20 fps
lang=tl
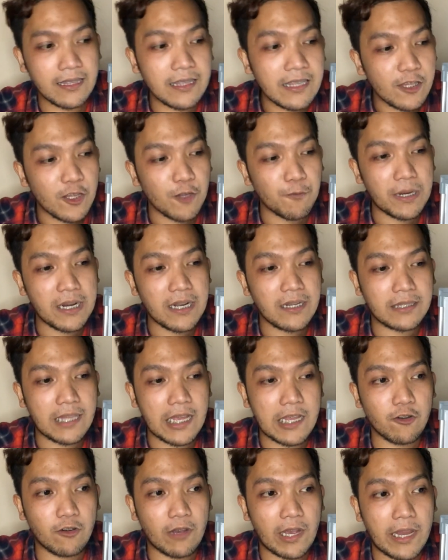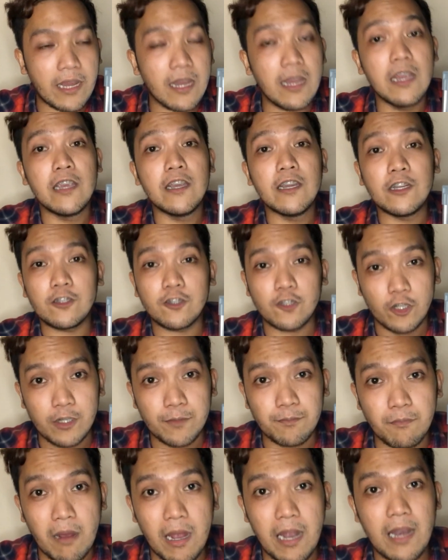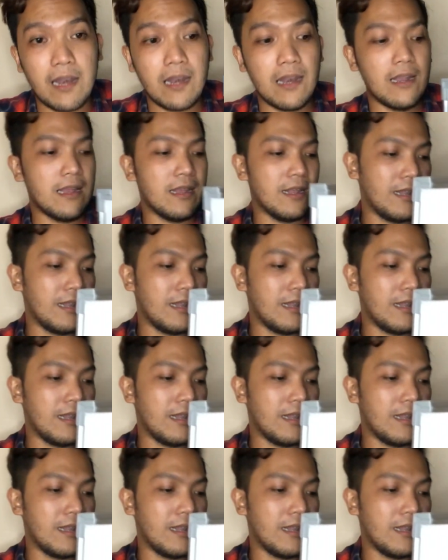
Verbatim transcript: Nandito pa lang tayo kay normal